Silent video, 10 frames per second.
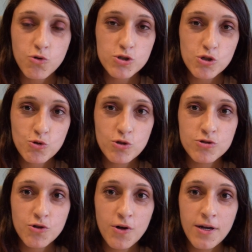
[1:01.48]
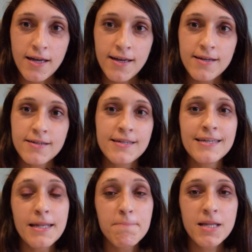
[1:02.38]
questo scontro è
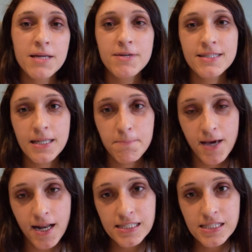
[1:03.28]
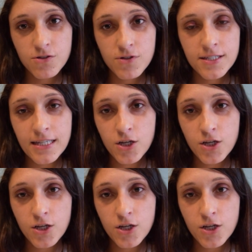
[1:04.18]
eh, l'emblema dell'imbarazzo e